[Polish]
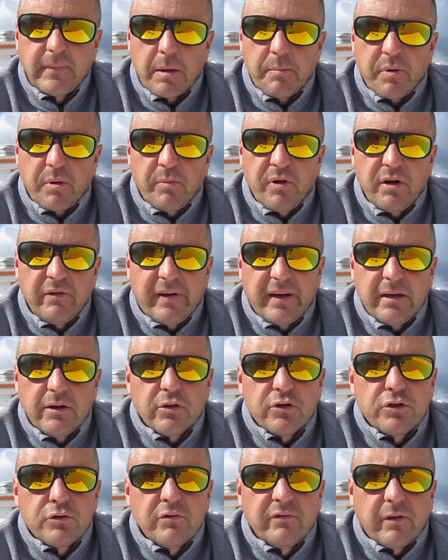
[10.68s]
promieniowanie
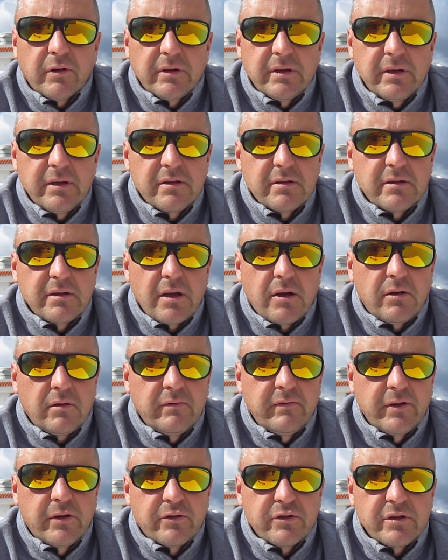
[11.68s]
od żył wodnych zostało
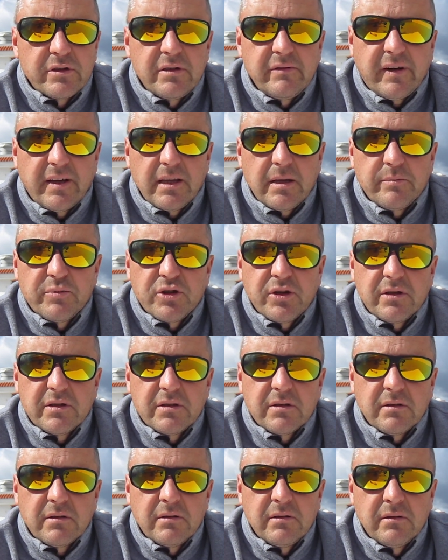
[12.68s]
wykorzystywane
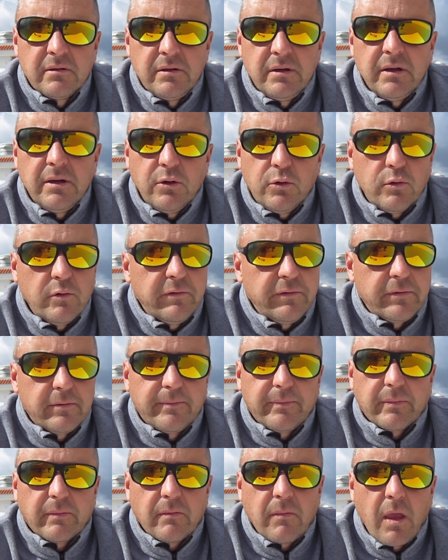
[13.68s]
przez e, Inków
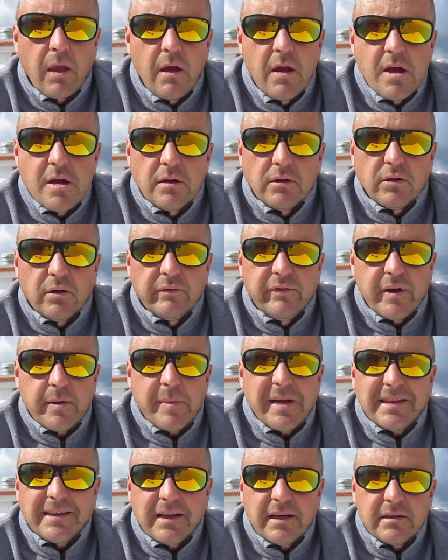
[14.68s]
do
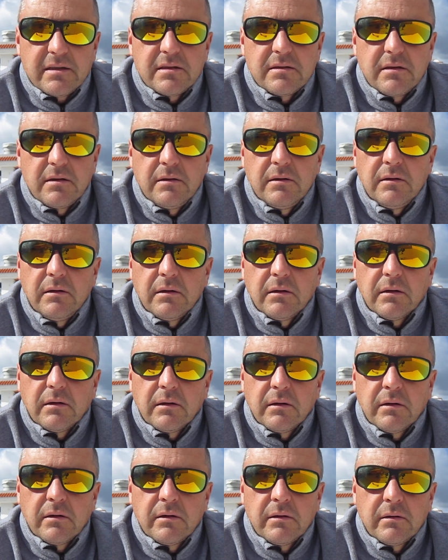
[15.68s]
fermentacji
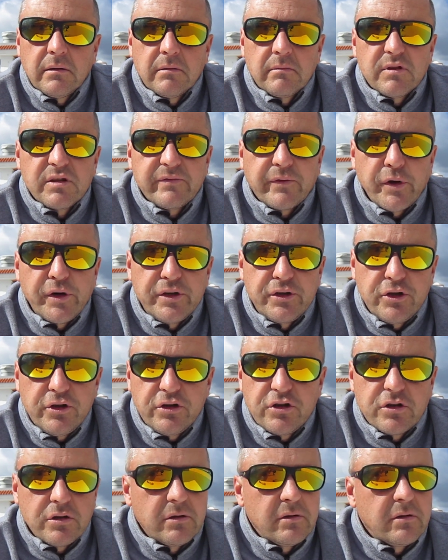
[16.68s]
swojej
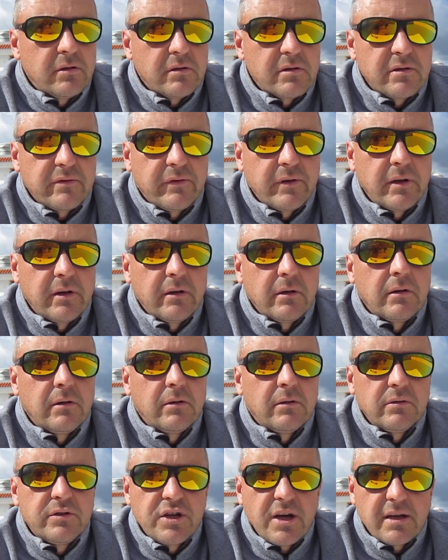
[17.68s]
ciczy,
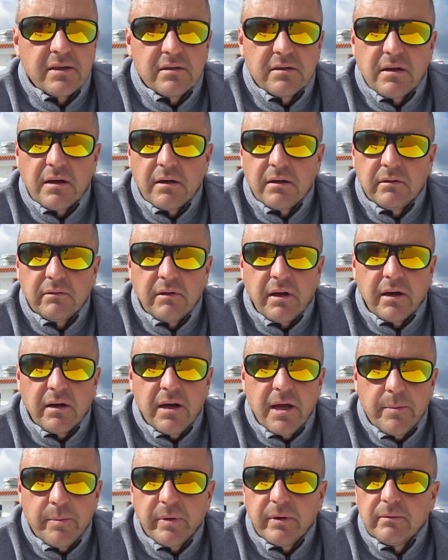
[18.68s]
swojego ciasta na
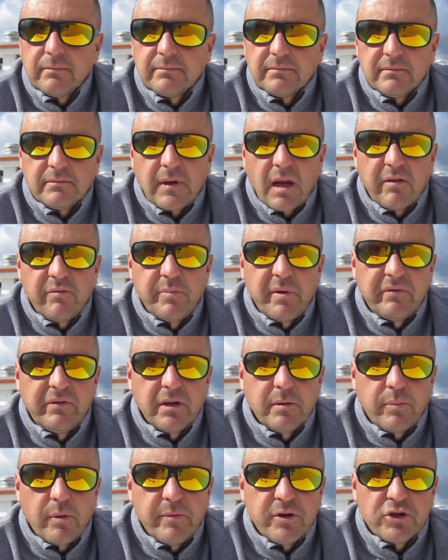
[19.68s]
chleb. W
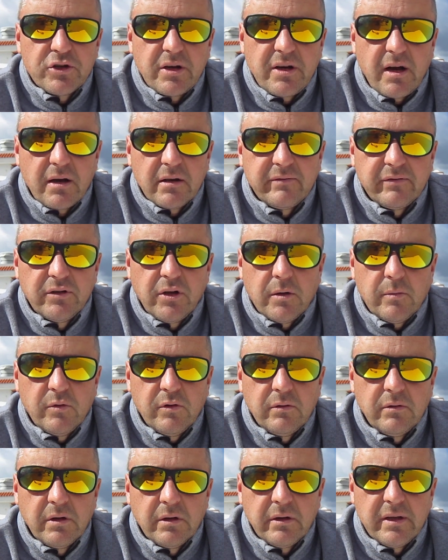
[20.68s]
pewnych pomieszczeniach w
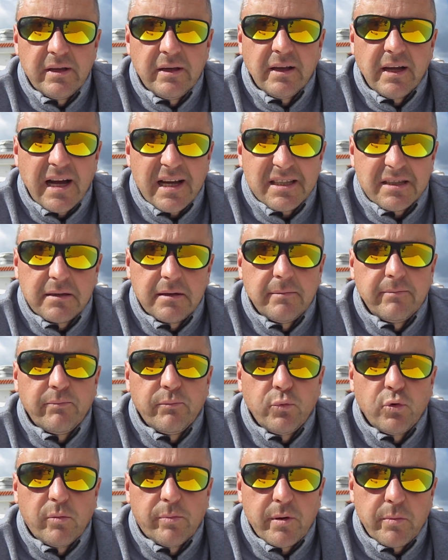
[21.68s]
domu inkawskim
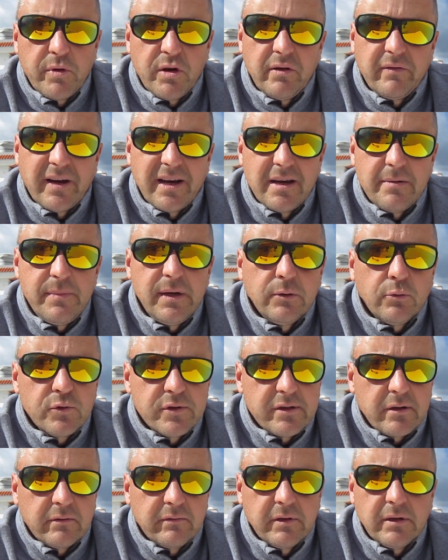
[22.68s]
było promieniowanie
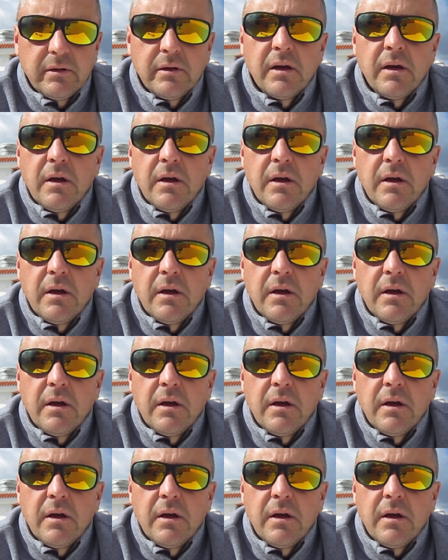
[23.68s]
minusowe,